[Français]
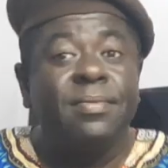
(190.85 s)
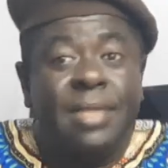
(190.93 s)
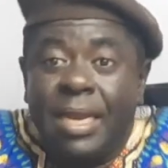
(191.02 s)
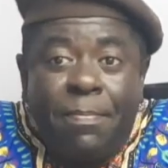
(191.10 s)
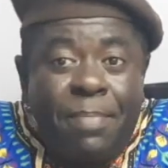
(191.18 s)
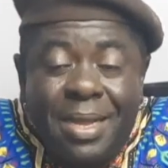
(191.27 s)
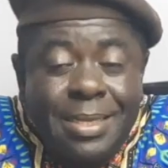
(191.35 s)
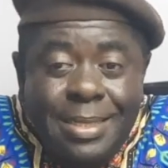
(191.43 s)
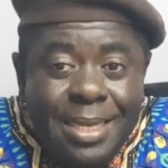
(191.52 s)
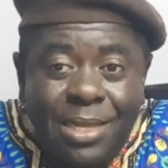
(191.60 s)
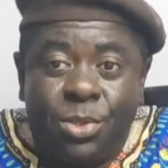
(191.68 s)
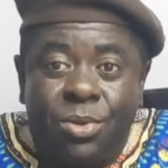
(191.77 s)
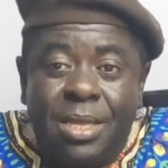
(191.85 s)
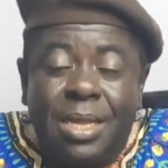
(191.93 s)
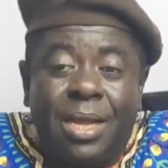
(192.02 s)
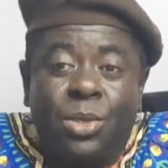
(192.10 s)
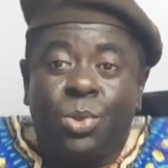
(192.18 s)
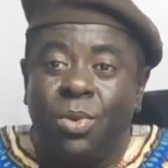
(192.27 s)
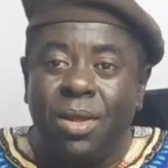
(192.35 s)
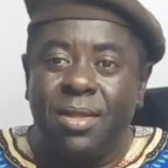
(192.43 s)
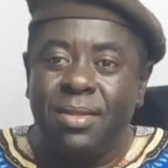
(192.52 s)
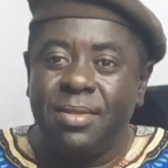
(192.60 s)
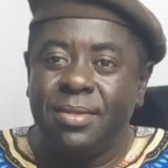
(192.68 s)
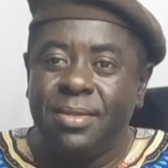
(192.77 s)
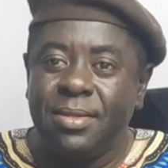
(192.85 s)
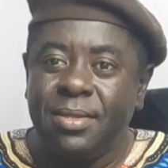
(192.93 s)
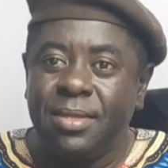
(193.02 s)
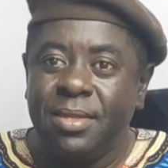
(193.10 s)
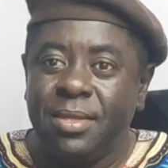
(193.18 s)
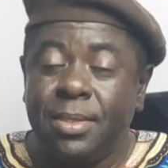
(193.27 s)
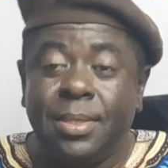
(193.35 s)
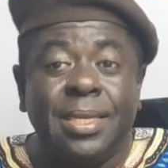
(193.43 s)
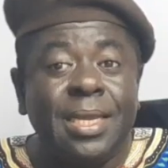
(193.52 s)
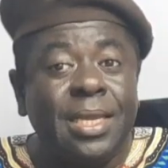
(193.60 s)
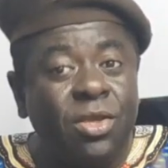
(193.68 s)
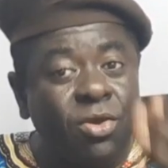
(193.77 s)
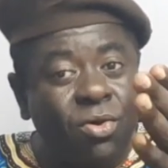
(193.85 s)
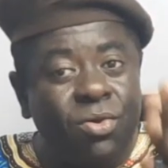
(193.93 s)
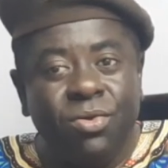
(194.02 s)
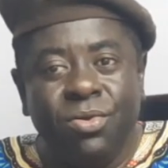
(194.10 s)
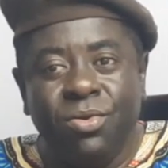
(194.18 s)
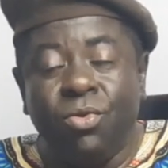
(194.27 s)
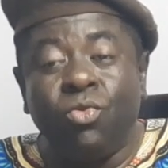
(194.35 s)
Tu n'es pas un sélectionné à Ceux qui ont